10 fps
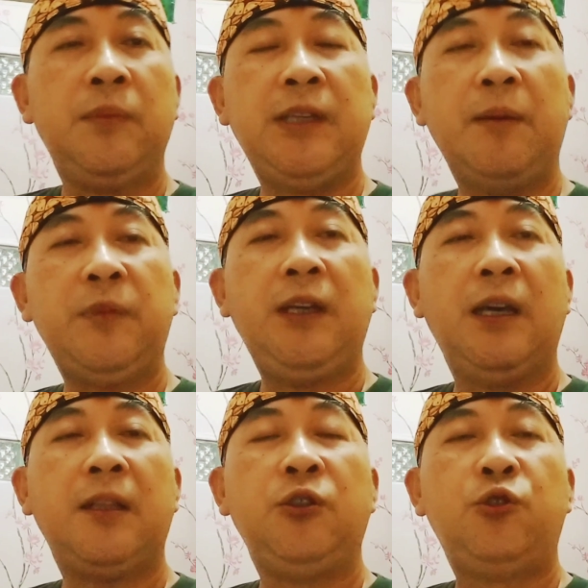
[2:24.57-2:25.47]
jam
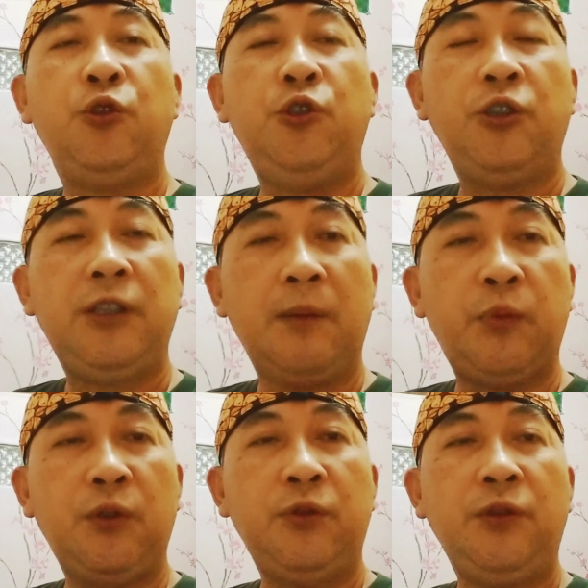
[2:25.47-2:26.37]
7.30
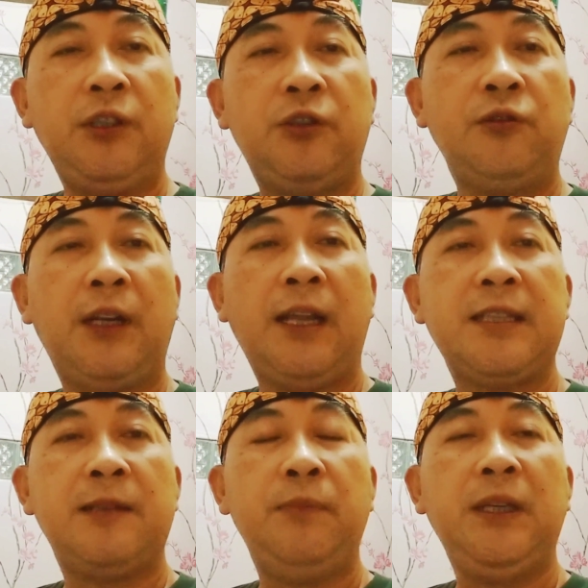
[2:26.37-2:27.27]
itu kelas
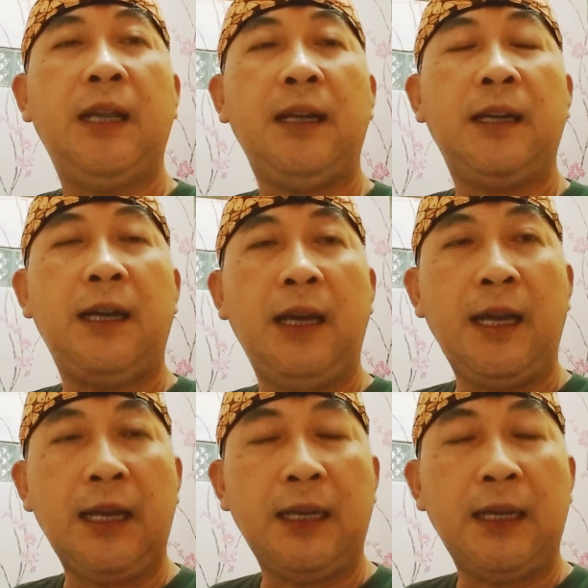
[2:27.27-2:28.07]
9A